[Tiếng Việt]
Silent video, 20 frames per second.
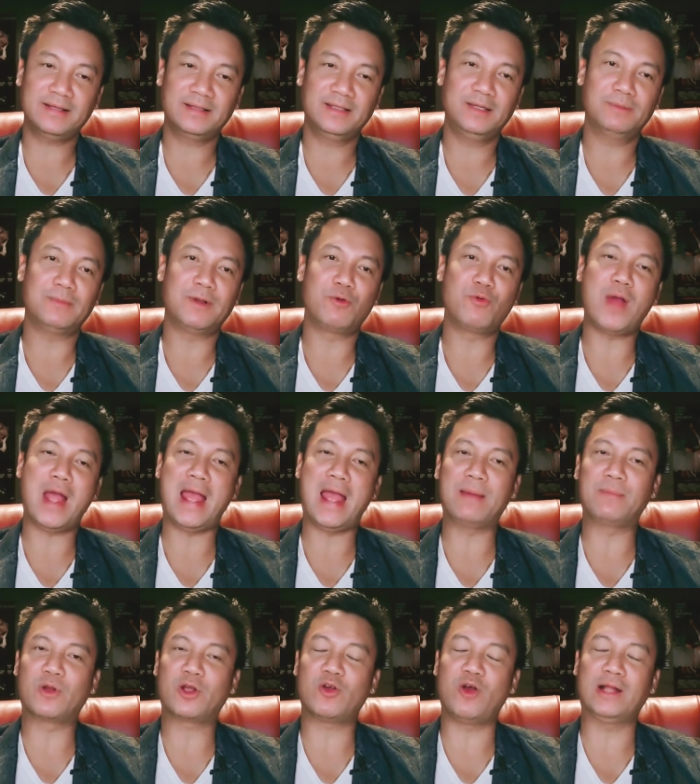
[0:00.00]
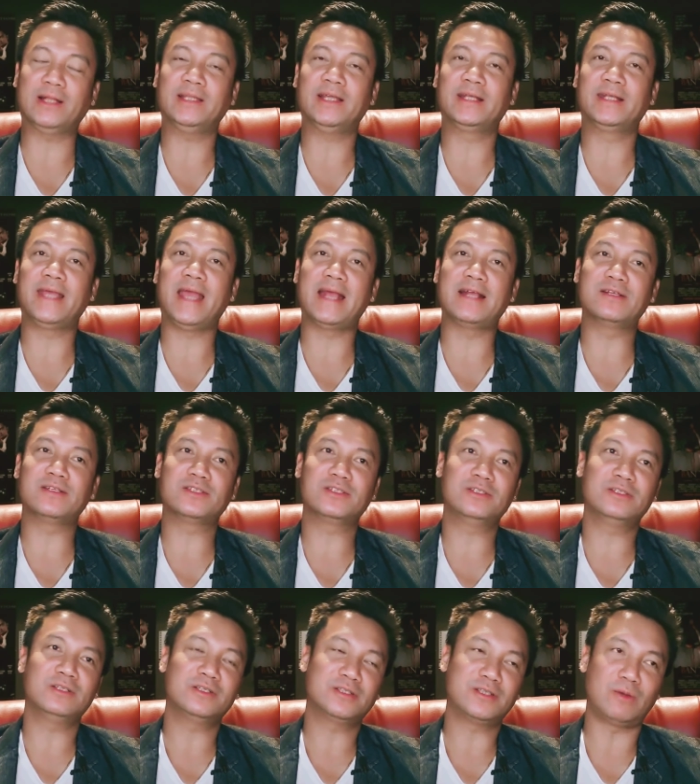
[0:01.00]
nhưng mà qua một khoảng thời gian
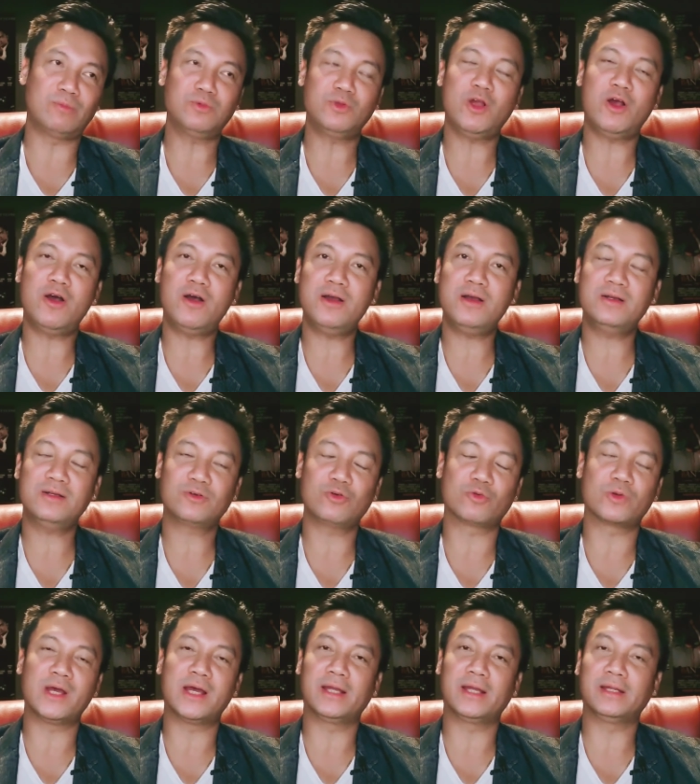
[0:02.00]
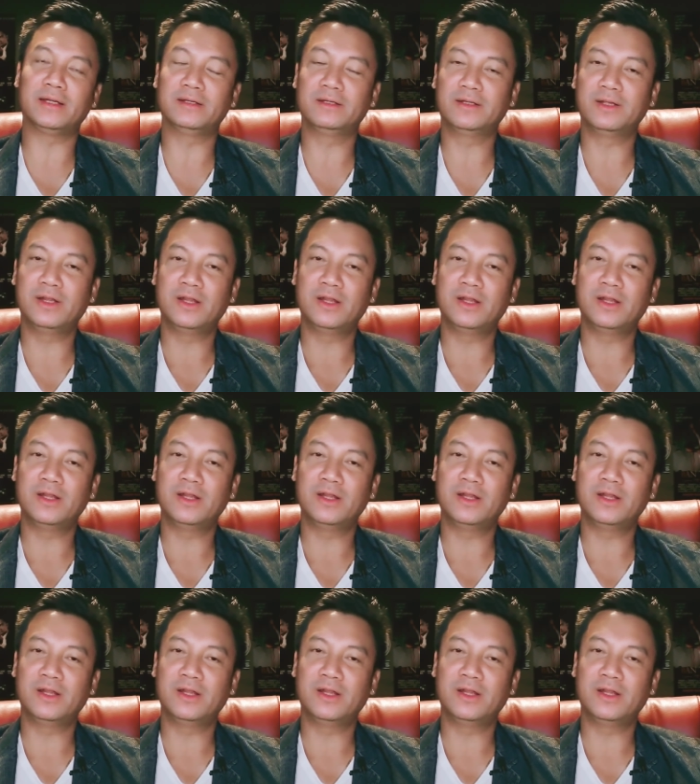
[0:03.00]
sóng gió cuộc đời